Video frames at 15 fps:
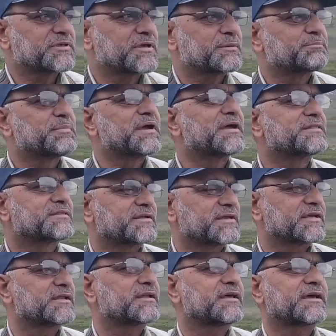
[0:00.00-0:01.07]
ये
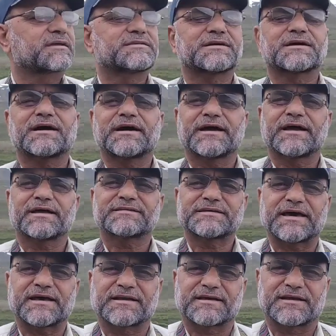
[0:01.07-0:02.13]
बेहतरीन एक जगह है
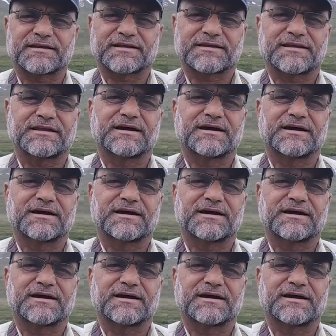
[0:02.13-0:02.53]
सैर करने के